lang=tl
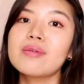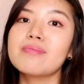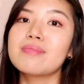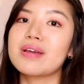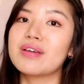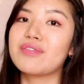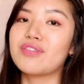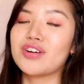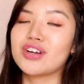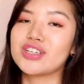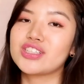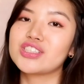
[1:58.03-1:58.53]
my
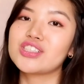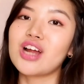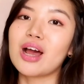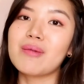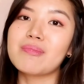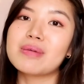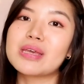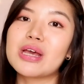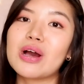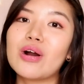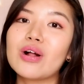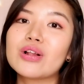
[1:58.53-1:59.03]
first
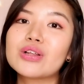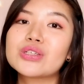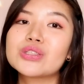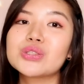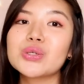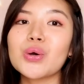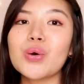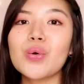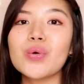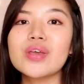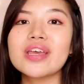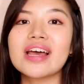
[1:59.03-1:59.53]
Shopee haul.
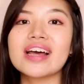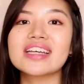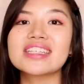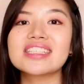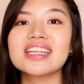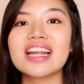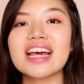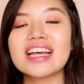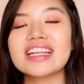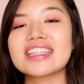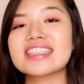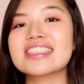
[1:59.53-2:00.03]
So, yes,
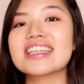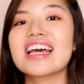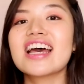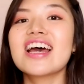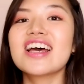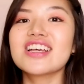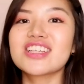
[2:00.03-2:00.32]
let's